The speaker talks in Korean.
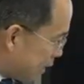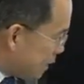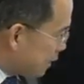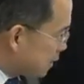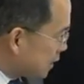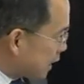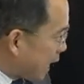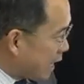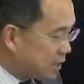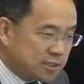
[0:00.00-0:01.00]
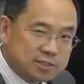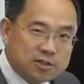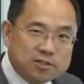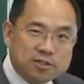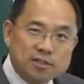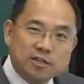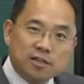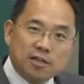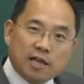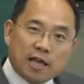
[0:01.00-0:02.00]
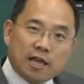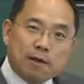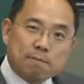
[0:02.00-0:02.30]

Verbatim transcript: 그래서 이 가능성을 예,